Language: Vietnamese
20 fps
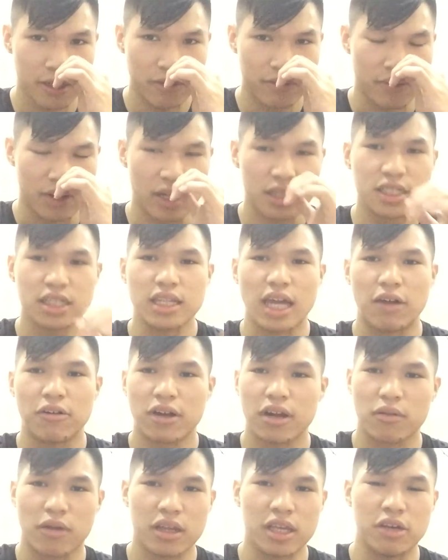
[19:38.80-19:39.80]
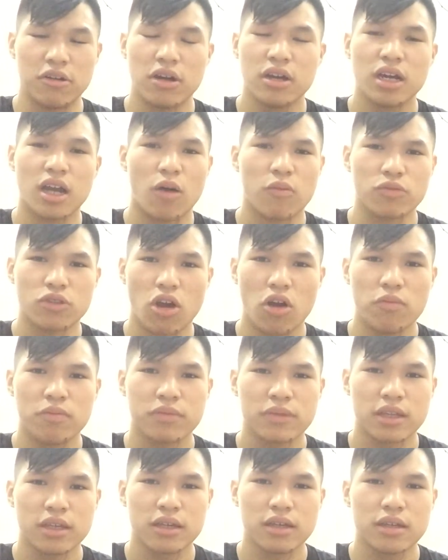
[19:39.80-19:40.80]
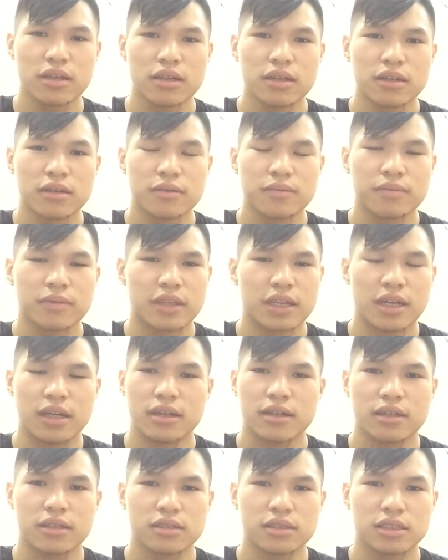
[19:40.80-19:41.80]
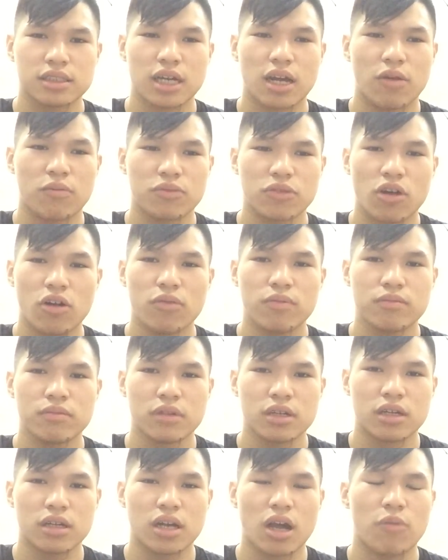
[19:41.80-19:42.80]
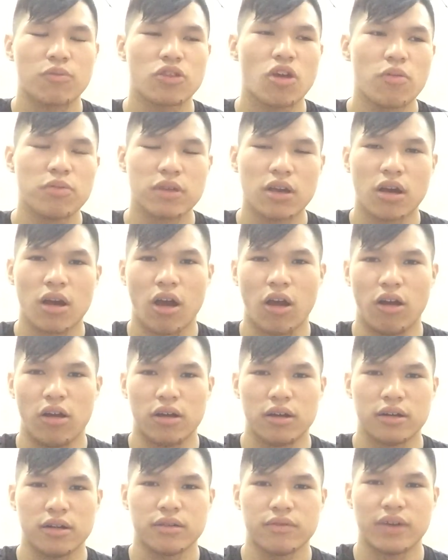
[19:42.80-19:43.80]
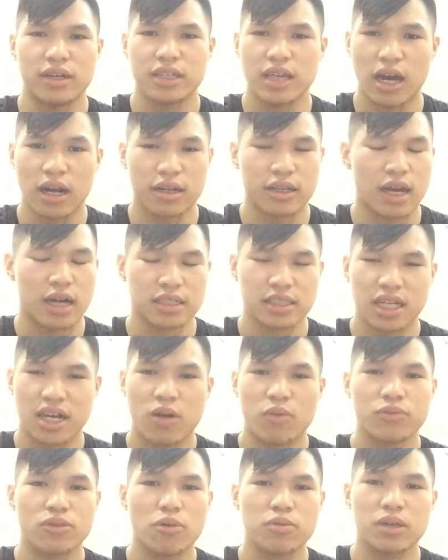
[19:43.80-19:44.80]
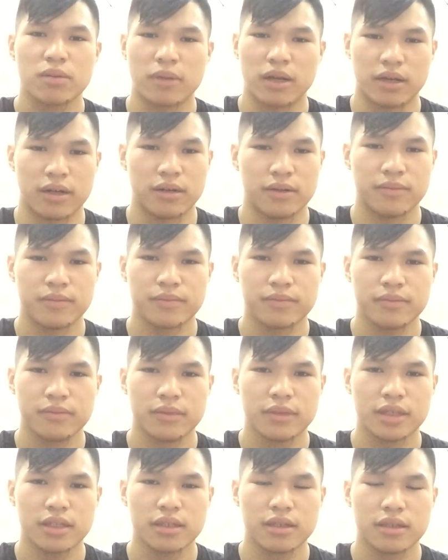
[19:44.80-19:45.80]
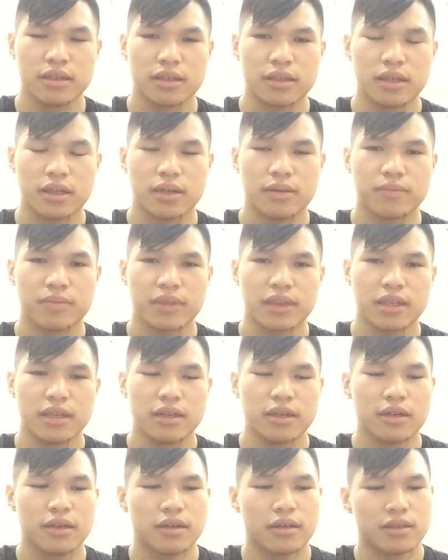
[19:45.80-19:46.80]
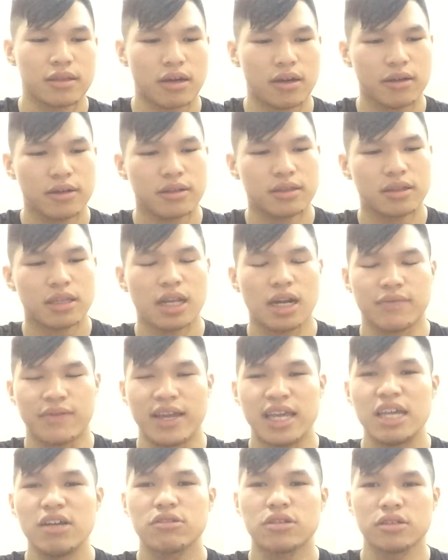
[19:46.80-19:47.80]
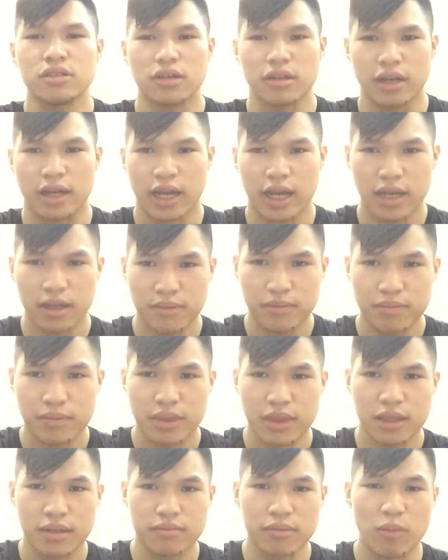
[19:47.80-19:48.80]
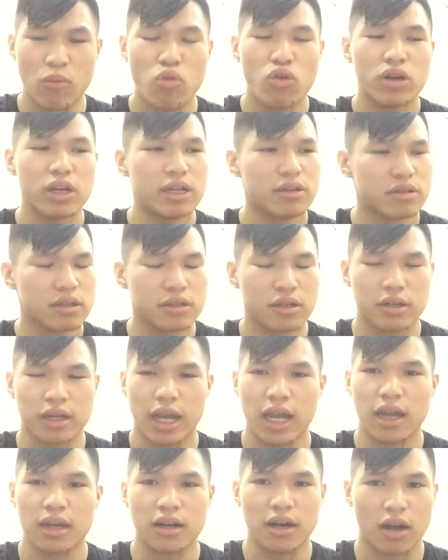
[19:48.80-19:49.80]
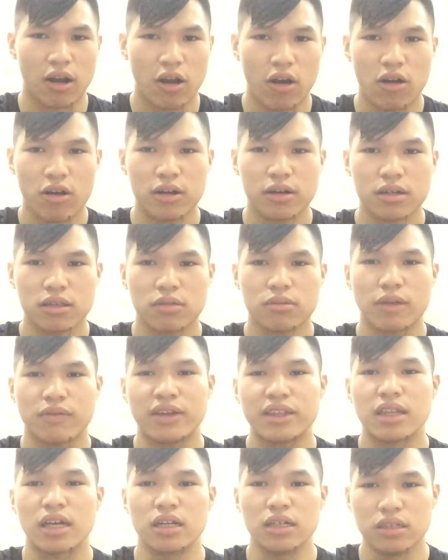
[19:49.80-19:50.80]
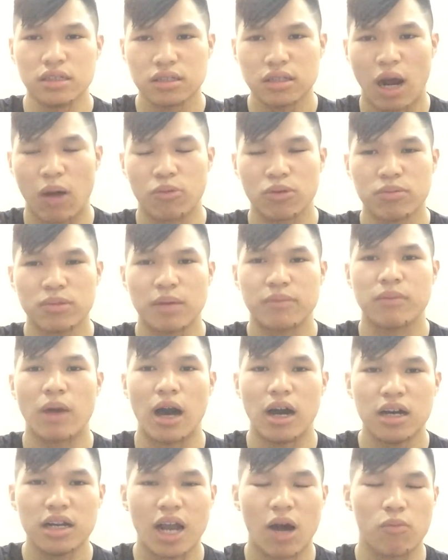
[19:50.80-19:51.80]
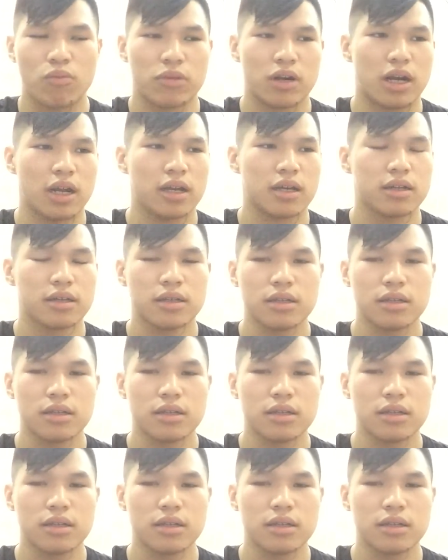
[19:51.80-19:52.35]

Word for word: và nó sẽ tạo ra một cái hiệu ứng không tốt nha, sẽ không tốt cho họ và dần dần sẽ không tốt cho mình nha. Đó, nên là phải yêu thương được người khác. Mà muốn yêu thương được người khác thì rất là khó. Chúng ta phải tự động chúng ta mở lòng ra.